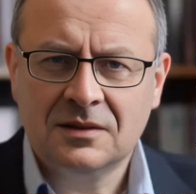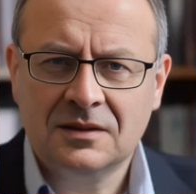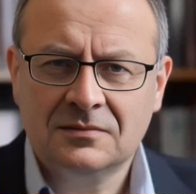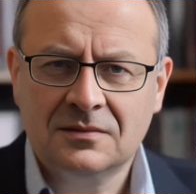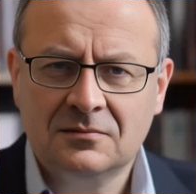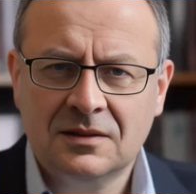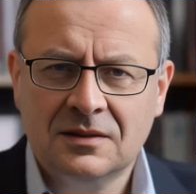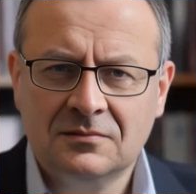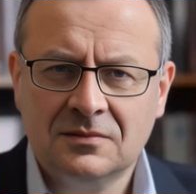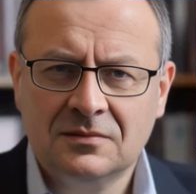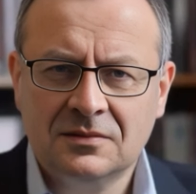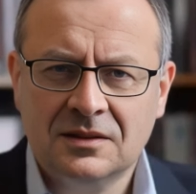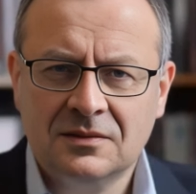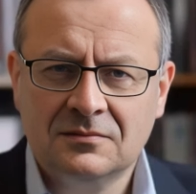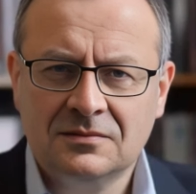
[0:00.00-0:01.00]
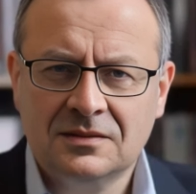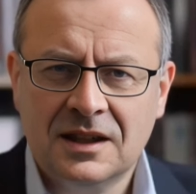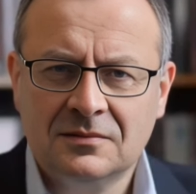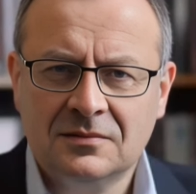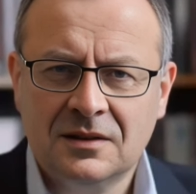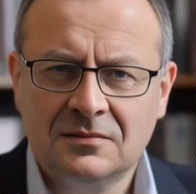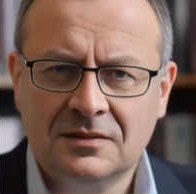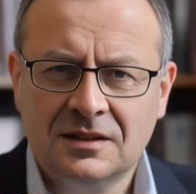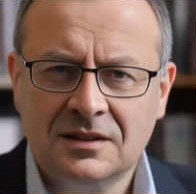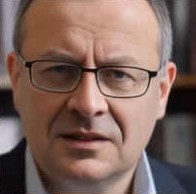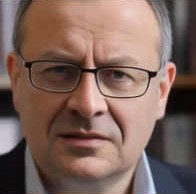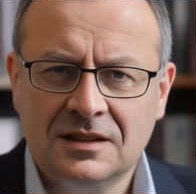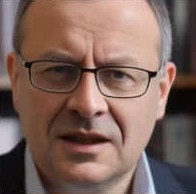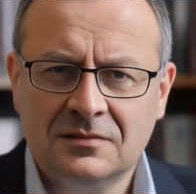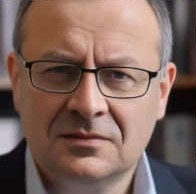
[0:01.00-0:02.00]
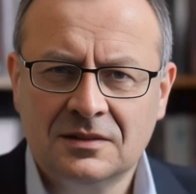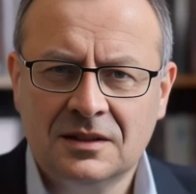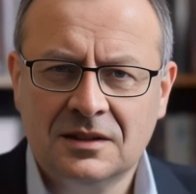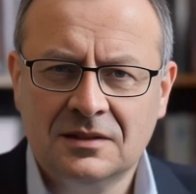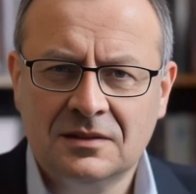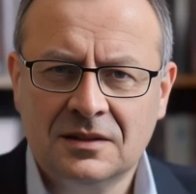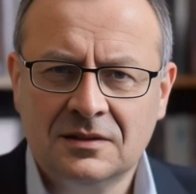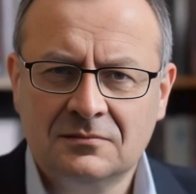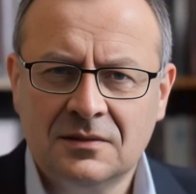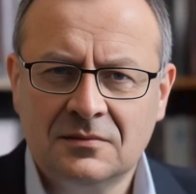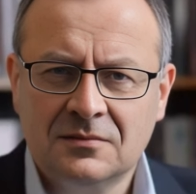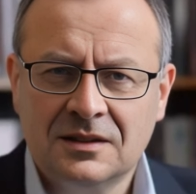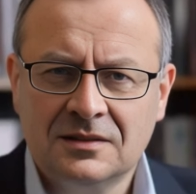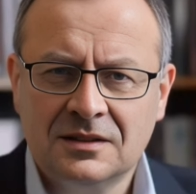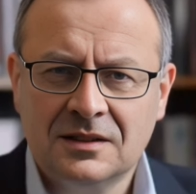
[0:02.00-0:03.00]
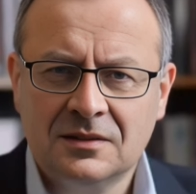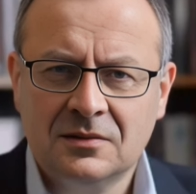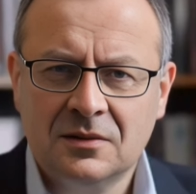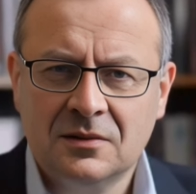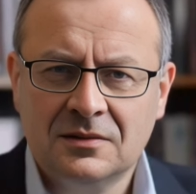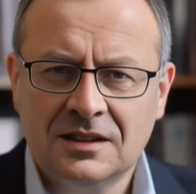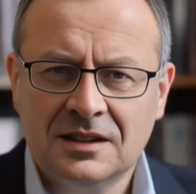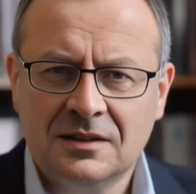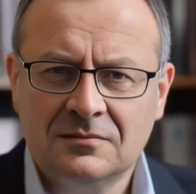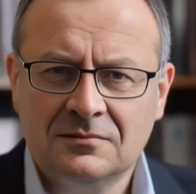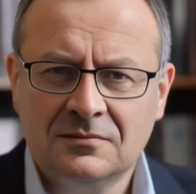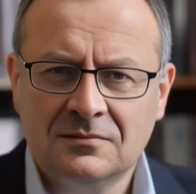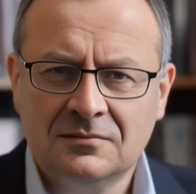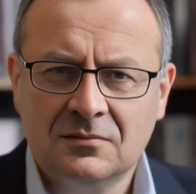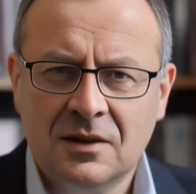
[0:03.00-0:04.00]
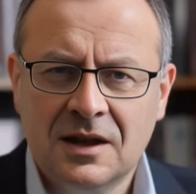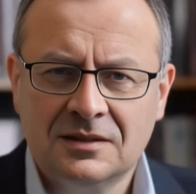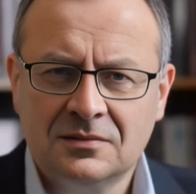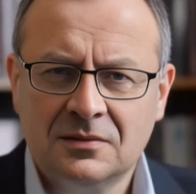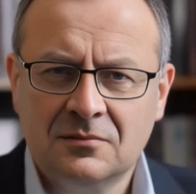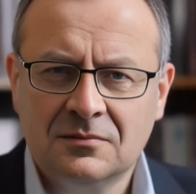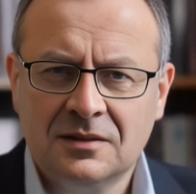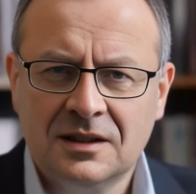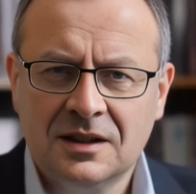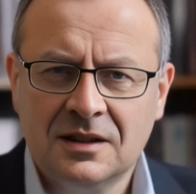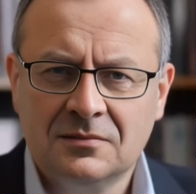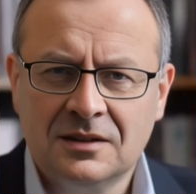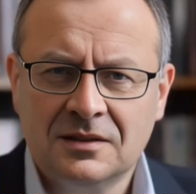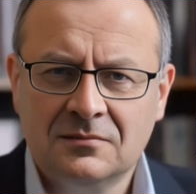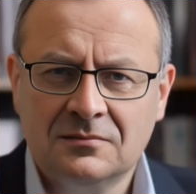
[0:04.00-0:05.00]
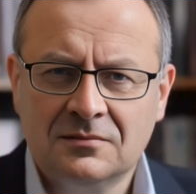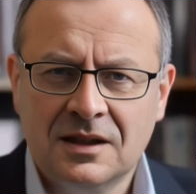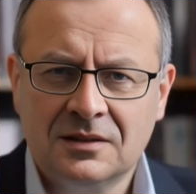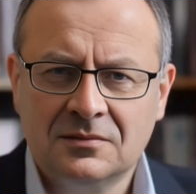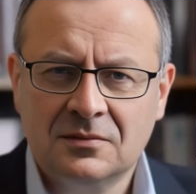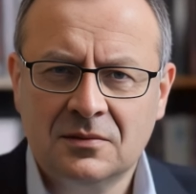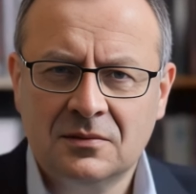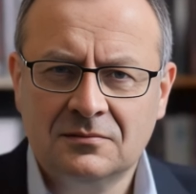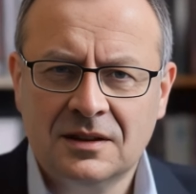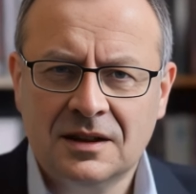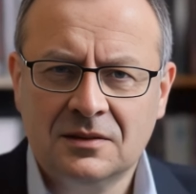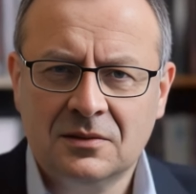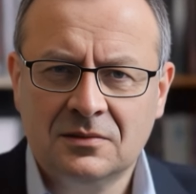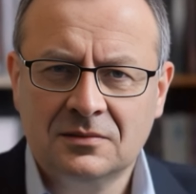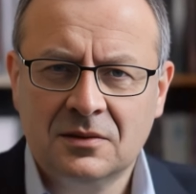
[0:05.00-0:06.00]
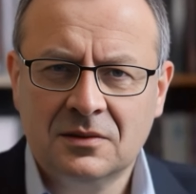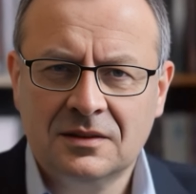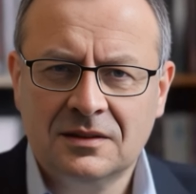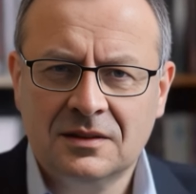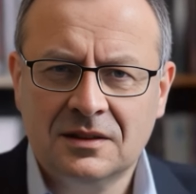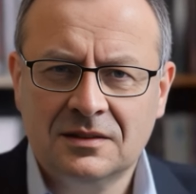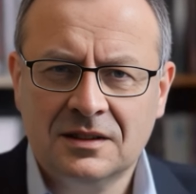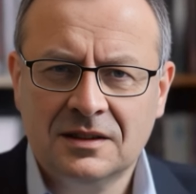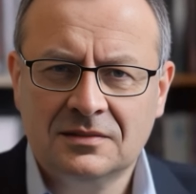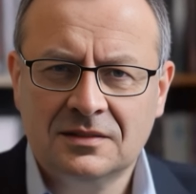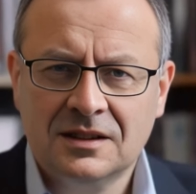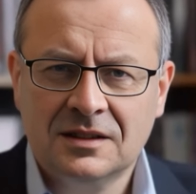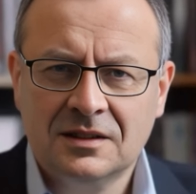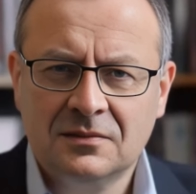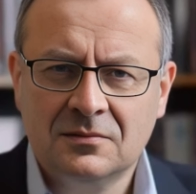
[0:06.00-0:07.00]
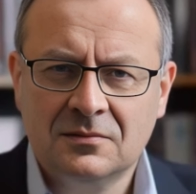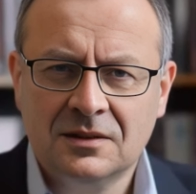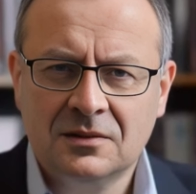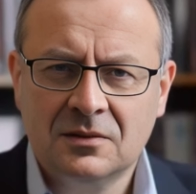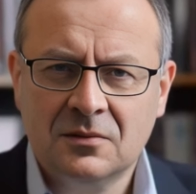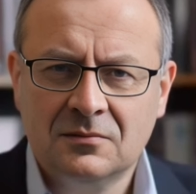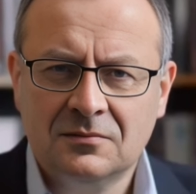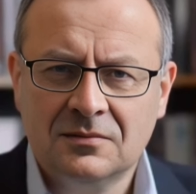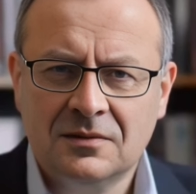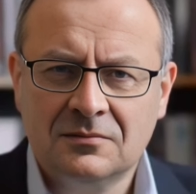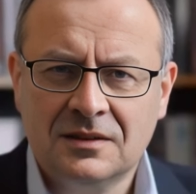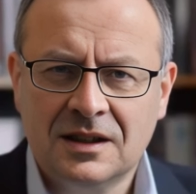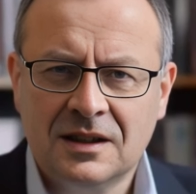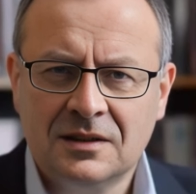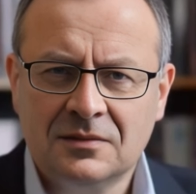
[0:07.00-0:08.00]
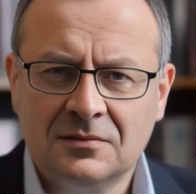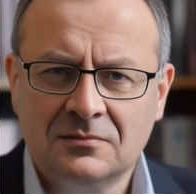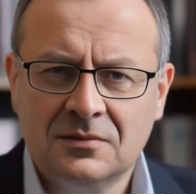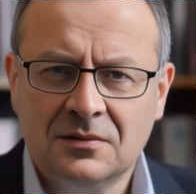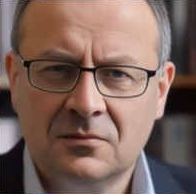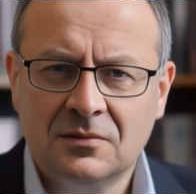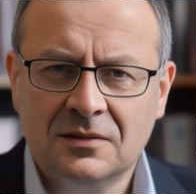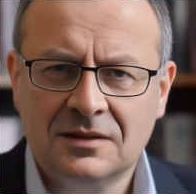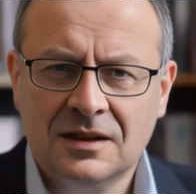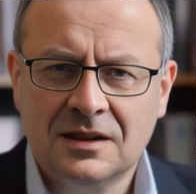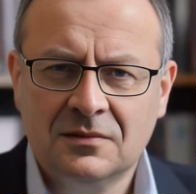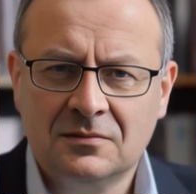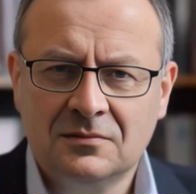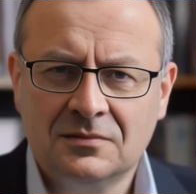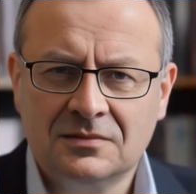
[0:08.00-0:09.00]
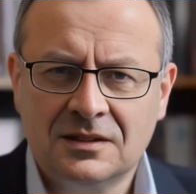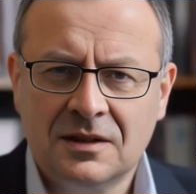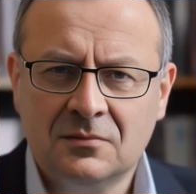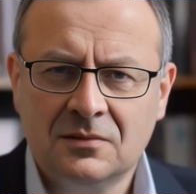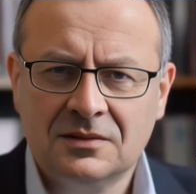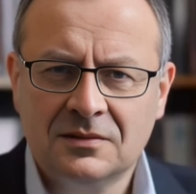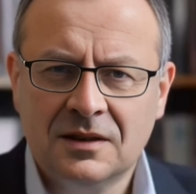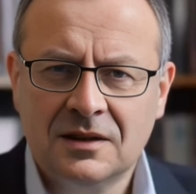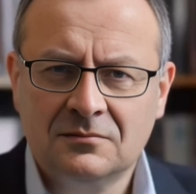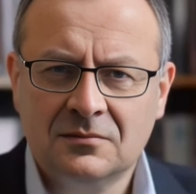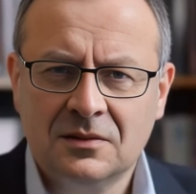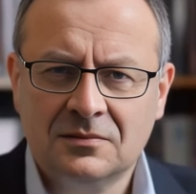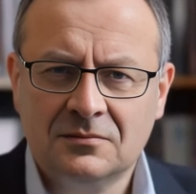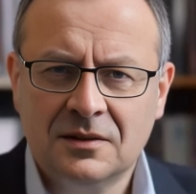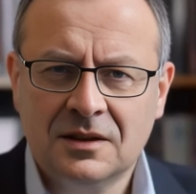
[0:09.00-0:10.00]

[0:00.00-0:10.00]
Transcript: No, ale wiemy jedno, że w zamian za przekazanie pewnych technologii władzom PRL wyrażono tajną zgodę dla zaistnienia nowego obywatela, któremu nadano tożsamość Antoni